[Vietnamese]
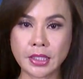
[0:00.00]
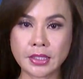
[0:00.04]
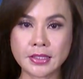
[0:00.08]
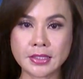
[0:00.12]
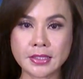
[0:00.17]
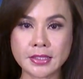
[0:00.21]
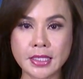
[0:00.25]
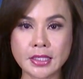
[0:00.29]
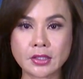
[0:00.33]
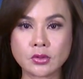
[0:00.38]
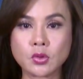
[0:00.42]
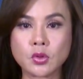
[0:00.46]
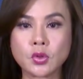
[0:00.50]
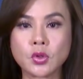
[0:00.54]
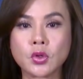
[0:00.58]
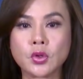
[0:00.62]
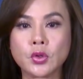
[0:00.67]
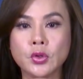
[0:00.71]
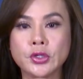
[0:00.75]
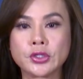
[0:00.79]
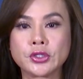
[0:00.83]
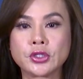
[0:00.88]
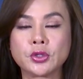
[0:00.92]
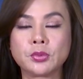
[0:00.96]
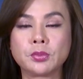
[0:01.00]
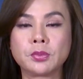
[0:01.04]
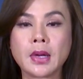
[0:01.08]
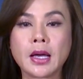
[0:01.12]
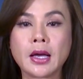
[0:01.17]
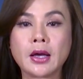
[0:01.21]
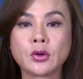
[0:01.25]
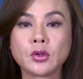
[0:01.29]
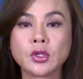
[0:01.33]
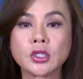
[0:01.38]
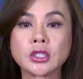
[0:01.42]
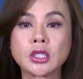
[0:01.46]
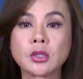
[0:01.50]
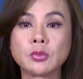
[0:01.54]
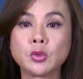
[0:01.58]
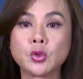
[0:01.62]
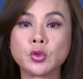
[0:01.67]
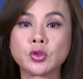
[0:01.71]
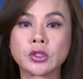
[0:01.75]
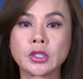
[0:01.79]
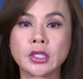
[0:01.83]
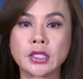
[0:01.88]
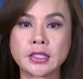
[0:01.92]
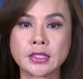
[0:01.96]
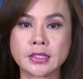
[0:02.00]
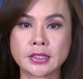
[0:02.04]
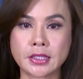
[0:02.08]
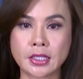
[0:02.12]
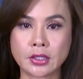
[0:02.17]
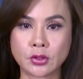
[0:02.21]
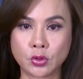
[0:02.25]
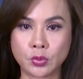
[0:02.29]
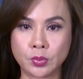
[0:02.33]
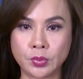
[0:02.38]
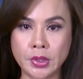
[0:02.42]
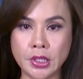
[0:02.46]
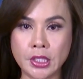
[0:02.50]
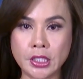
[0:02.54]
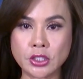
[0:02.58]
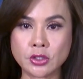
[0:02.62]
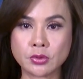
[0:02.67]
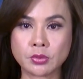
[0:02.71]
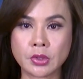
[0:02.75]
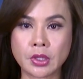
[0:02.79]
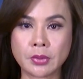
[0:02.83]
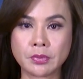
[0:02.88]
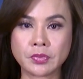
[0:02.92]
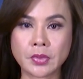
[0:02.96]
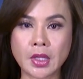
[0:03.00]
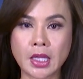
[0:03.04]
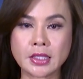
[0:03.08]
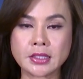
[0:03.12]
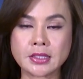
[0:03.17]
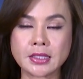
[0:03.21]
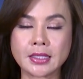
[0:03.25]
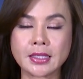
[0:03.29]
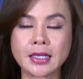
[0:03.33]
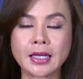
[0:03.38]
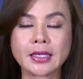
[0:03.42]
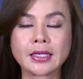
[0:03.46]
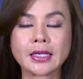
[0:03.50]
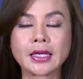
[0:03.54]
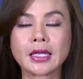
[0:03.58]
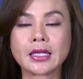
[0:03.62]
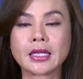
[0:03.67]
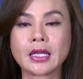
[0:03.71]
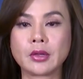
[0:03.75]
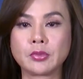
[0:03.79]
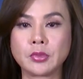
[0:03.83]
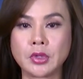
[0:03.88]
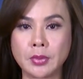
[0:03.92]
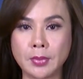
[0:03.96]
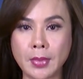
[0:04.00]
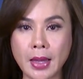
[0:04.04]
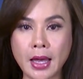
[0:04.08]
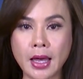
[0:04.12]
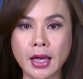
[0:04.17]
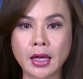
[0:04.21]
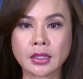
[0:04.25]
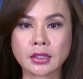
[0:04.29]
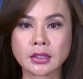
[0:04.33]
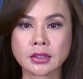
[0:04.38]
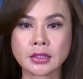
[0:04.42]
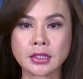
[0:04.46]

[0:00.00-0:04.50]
Ngân sách Quốc hội thông báo là thâm hụt ngân sách của Mỹ trong năm tài chính 2023,